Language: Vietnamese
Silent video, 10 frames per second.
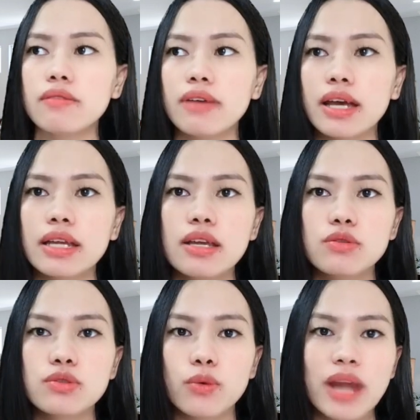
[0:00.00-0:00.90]
Và cái
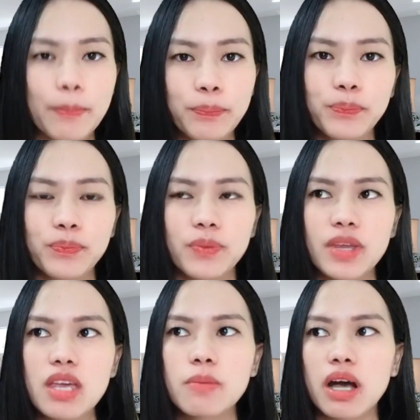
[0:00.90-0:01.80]
điều số 5,
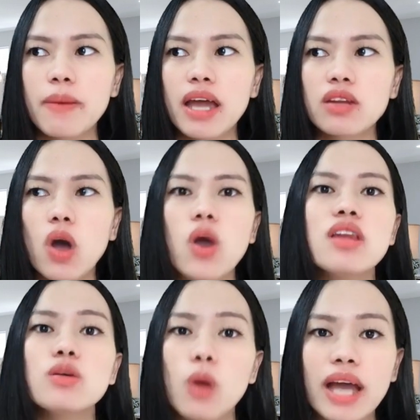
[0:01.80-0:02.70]
khi mà các bạn ăn nói
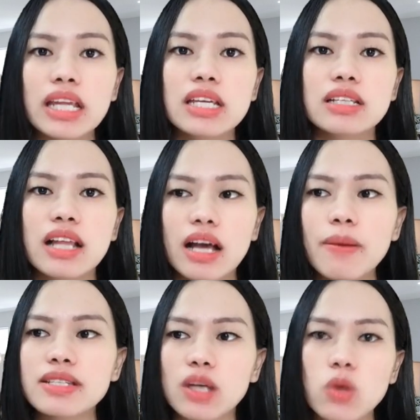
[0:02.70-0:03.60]
lưu loát ấy, là các
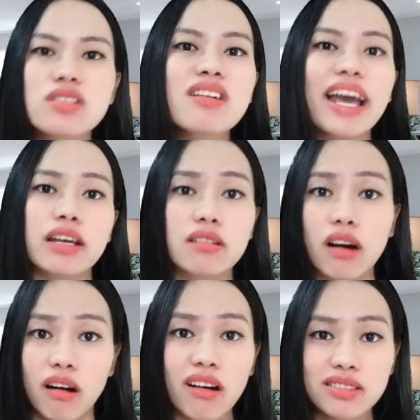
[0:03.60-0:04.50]
bạn sẽ có sức ảnh
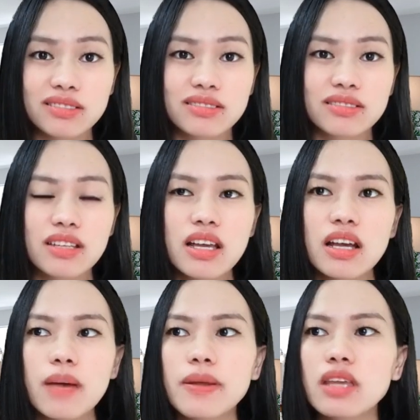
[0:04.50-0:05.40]
hưởng hơn.
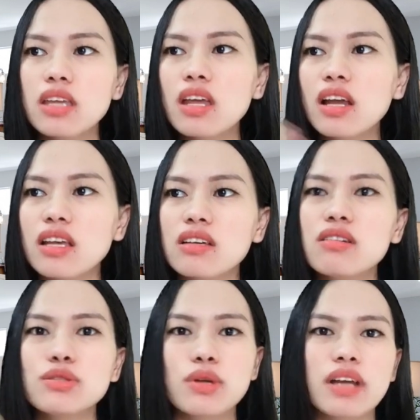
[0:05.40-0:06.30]
Các bạn thấy tất cả những
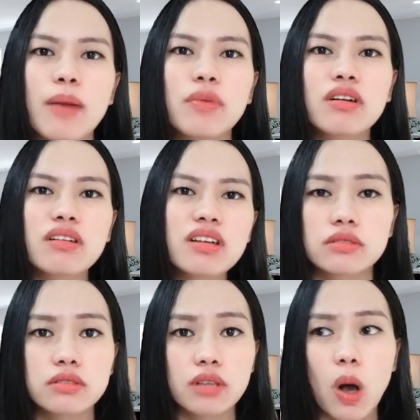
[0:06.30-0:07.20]
người truyền cảm hứng ấy,
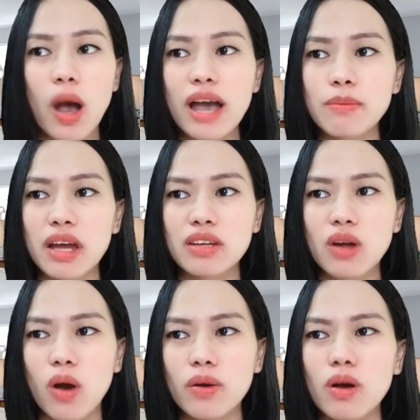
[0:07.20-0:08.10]
có ai mà ăn
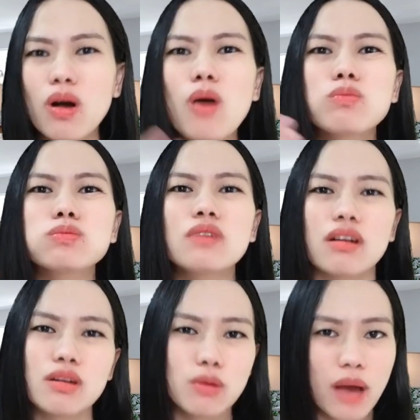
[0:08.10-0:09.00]
nói nó không
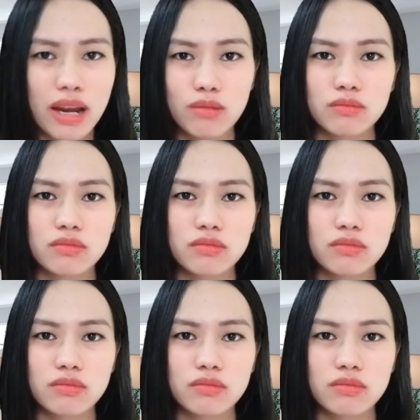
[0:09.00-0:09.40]
được lưu loát không?